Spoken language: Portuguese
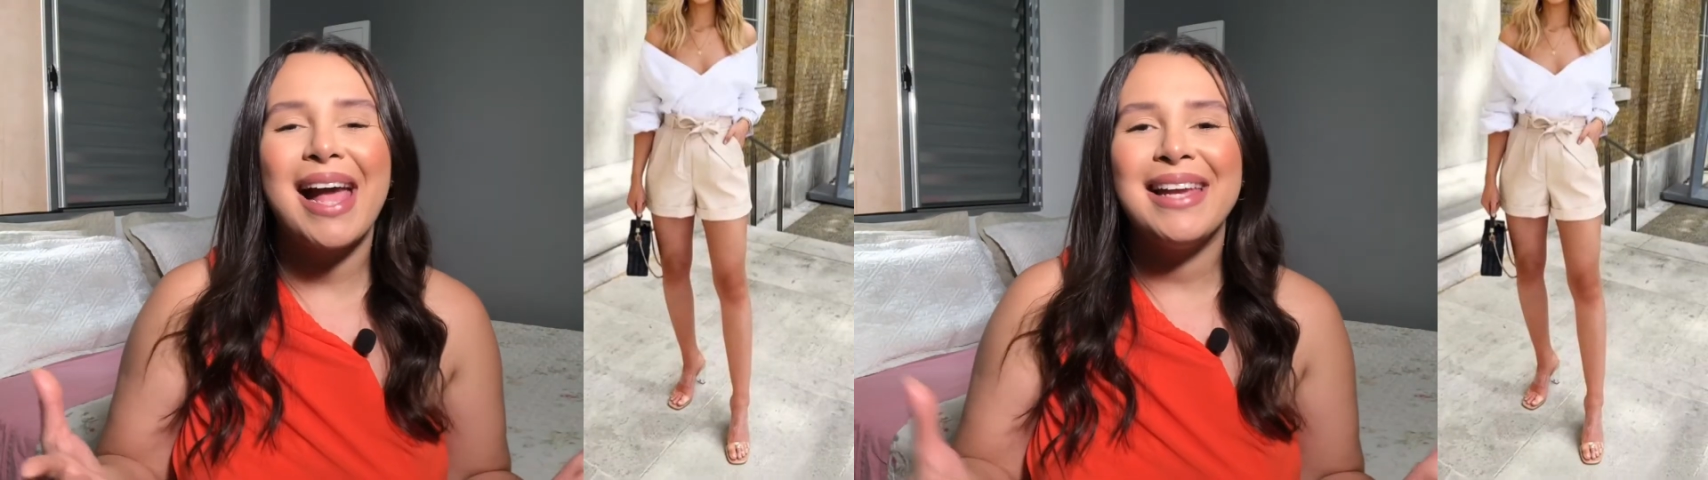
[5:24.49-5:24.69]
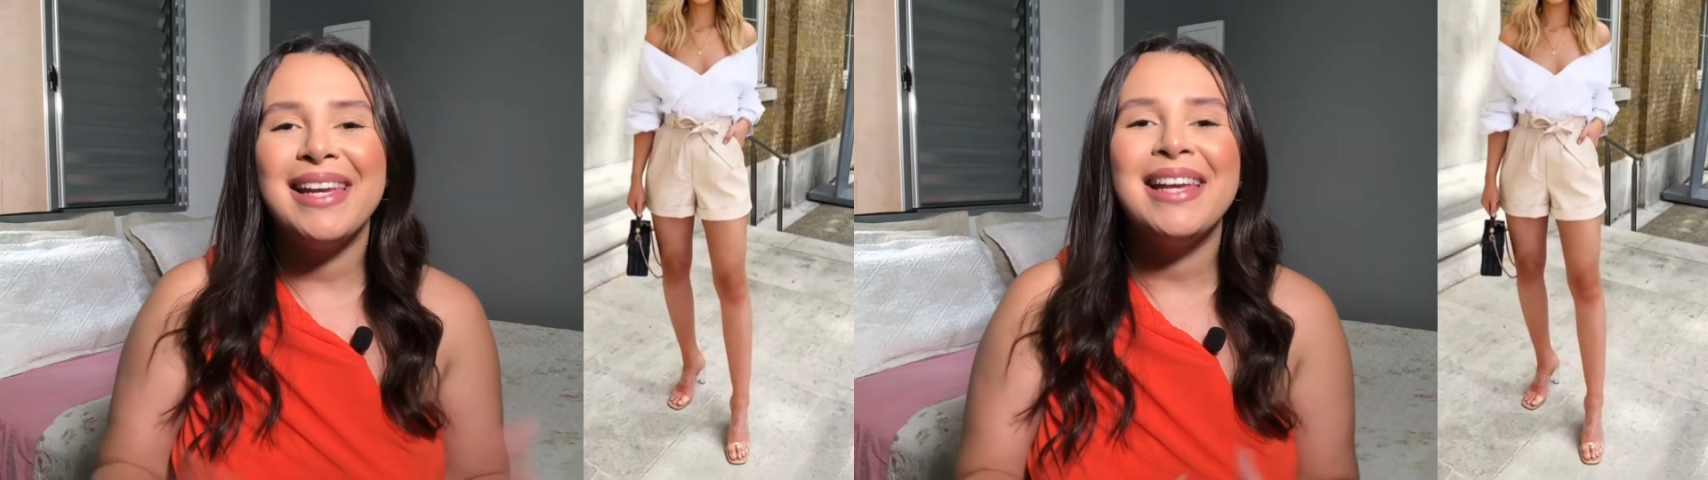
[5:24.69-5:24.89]

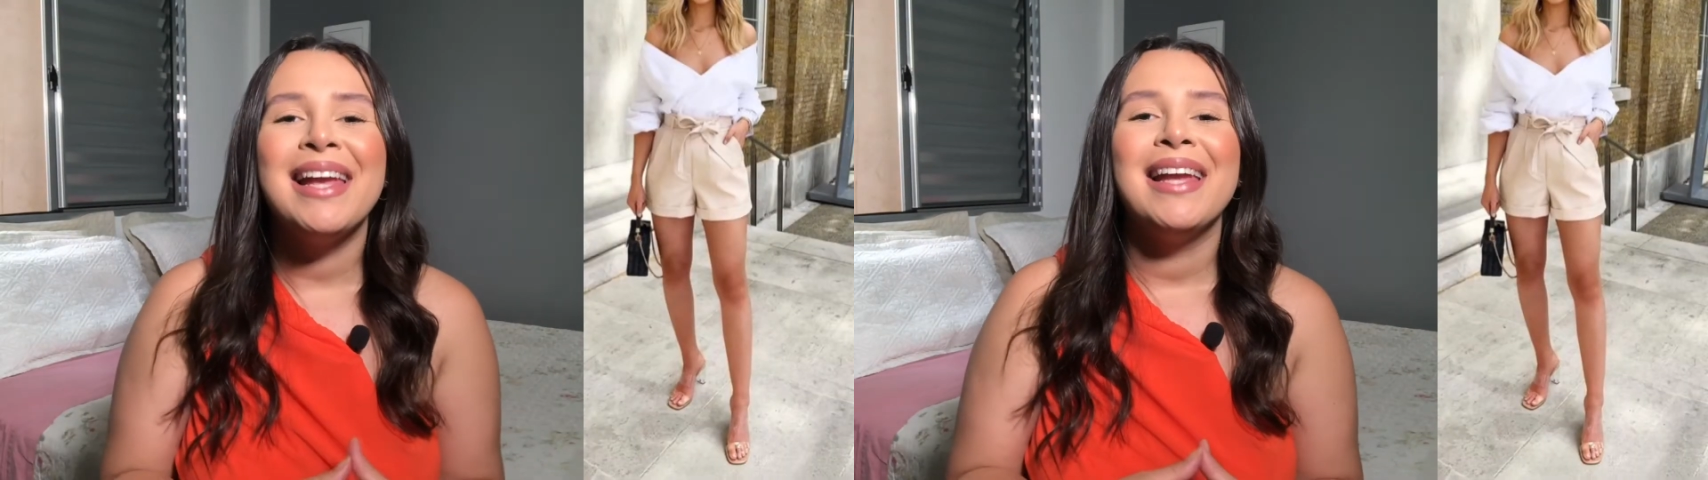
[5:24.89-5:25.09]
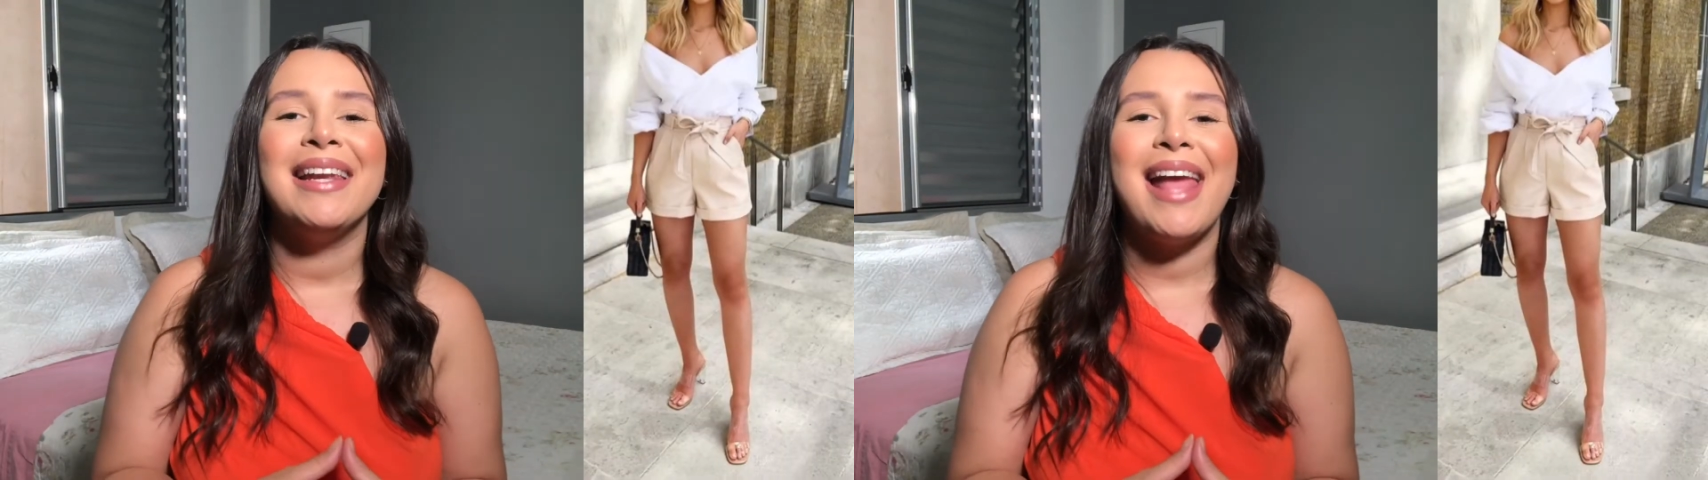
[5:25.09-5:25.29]
aí,
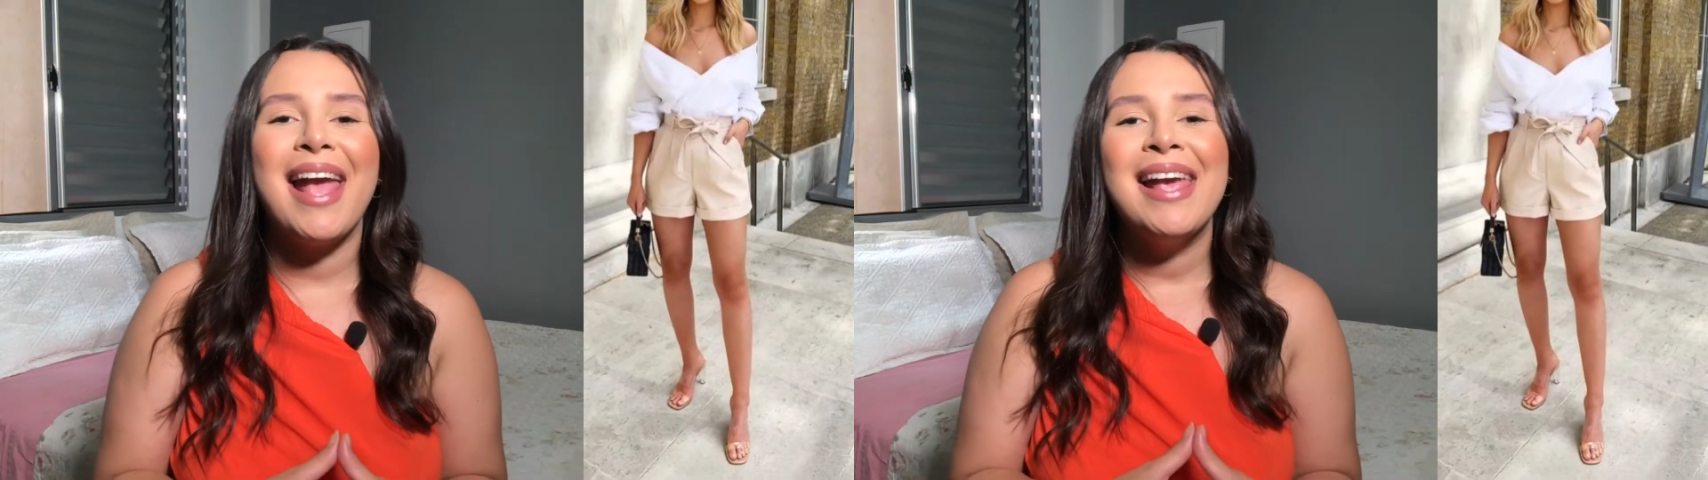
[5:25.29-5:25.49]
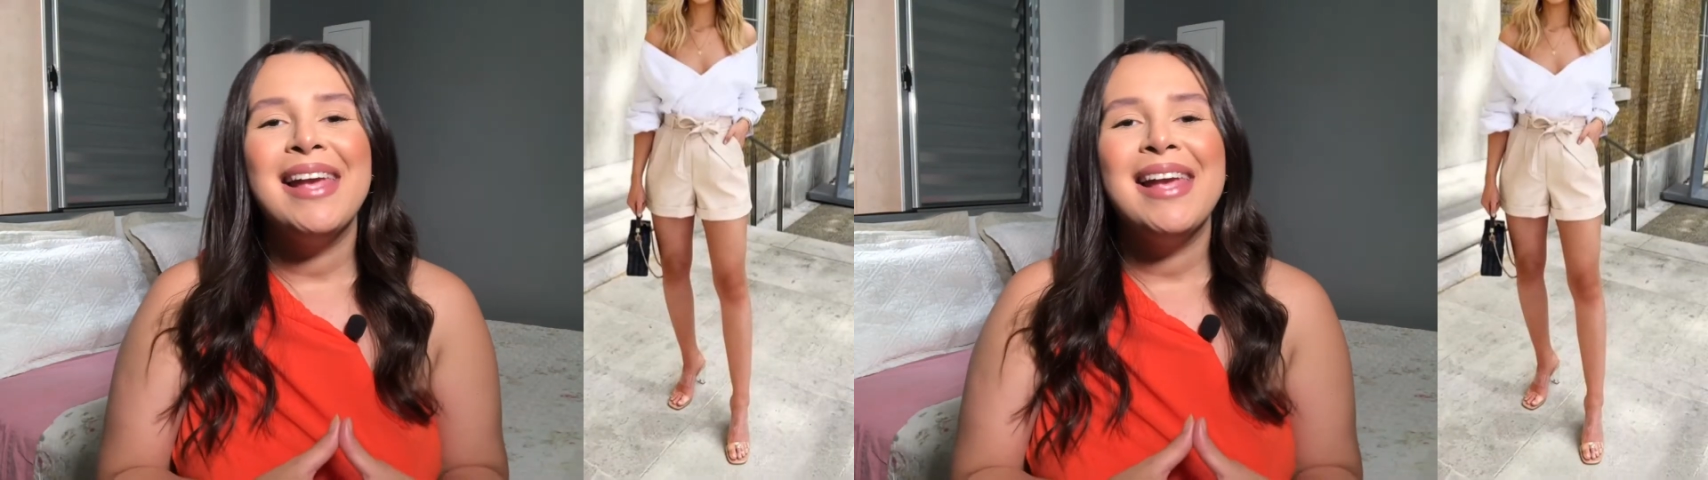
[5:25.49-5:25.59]
né,